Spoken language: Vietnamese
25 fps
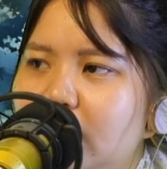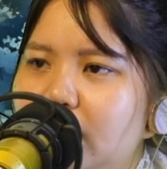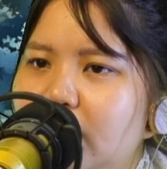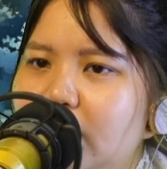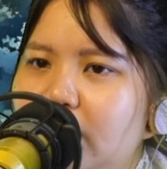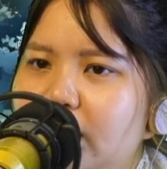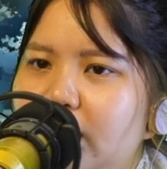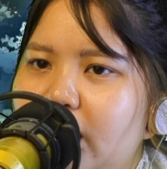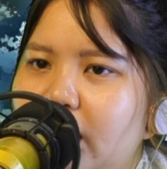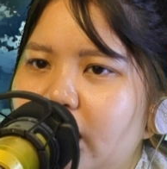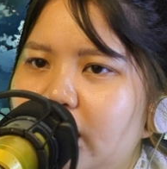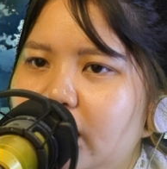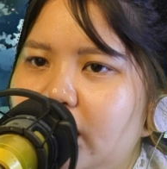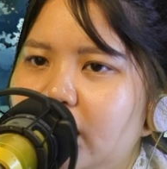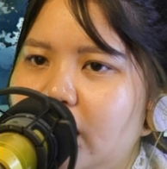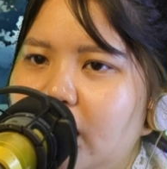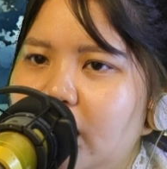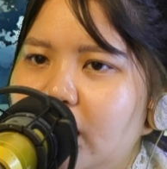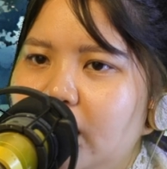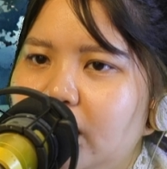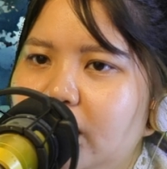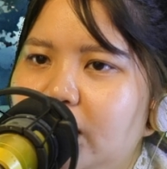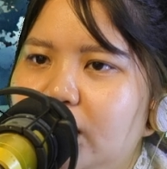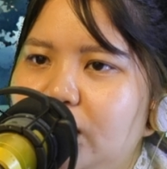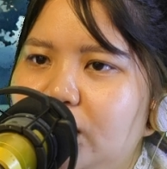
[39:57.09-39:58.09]
Vì vậy
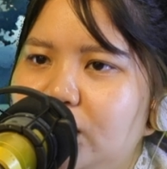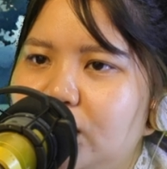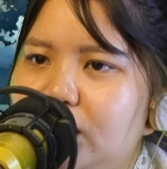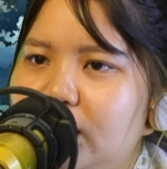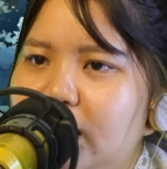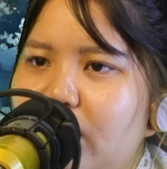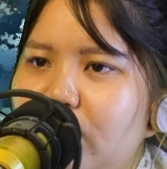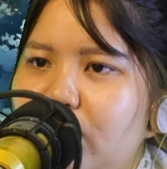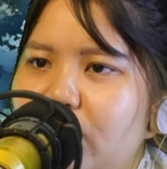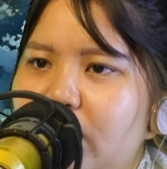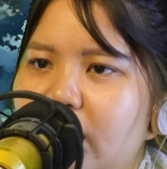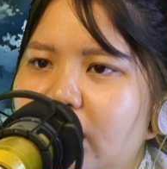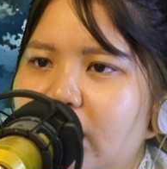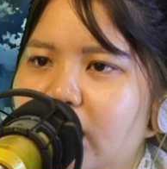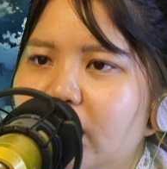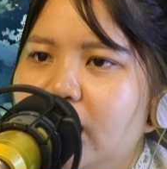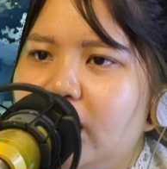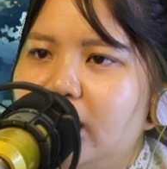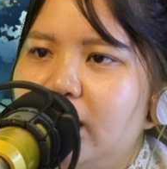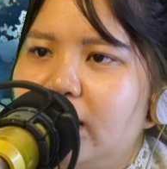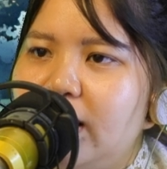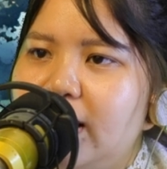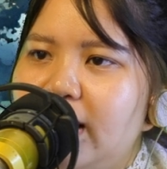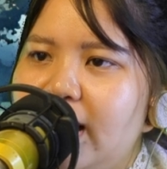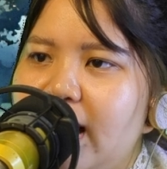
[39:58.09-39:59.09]
vị trưởng lão kia
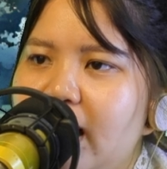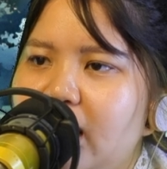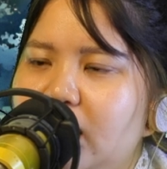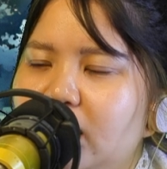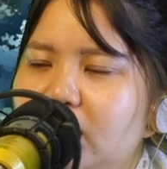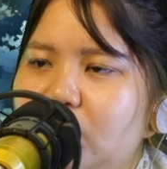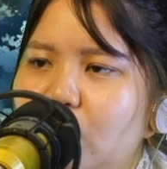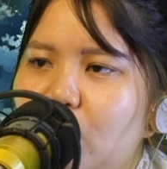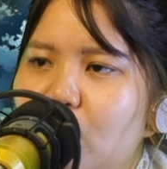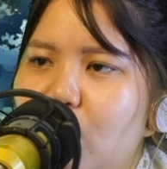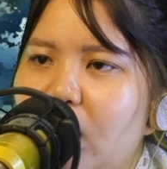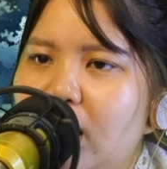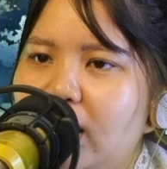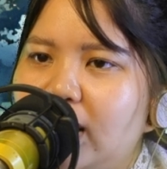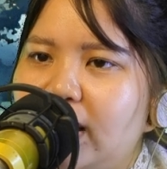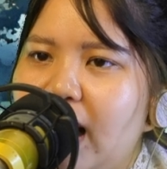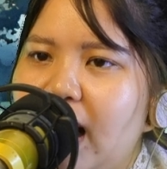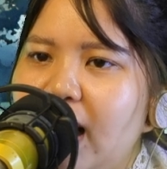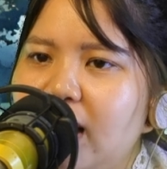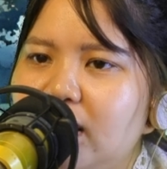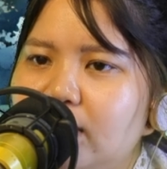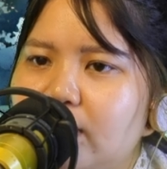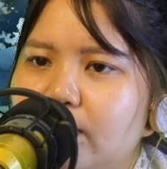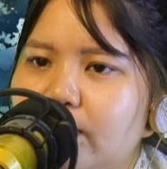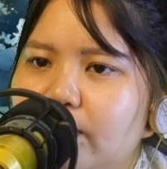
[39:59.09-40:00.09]
để nàng ở Châu Quang
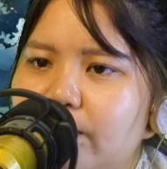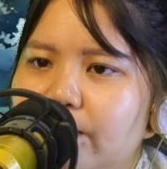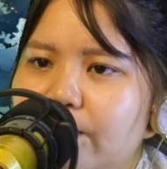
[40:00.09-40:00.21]
Các.